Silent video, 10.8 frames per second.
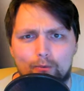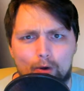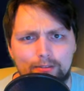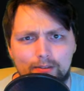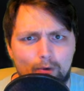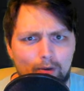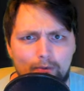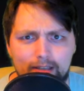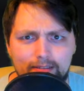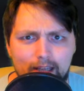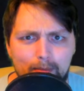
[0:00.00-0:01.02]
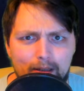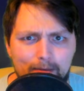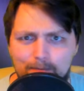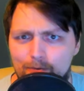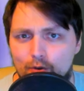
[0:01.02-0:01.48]
wollen sie wohl
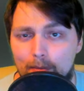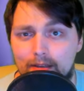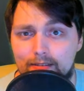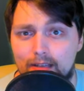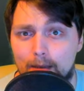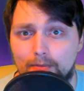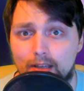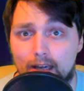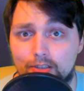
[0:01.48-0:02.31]
festnehmen. Zumindest haben sie einen